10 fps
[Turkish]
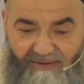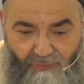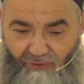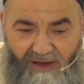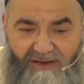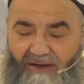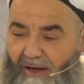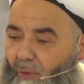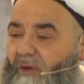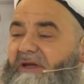da bu nedir
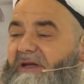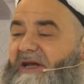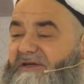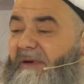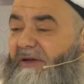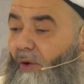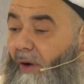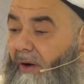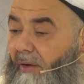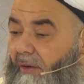yani? Holdingleşmedir
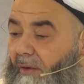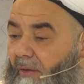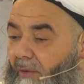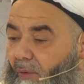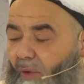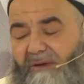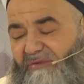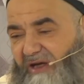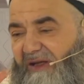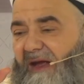o. O iyi bir
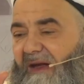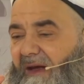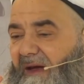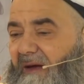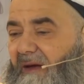şey değil.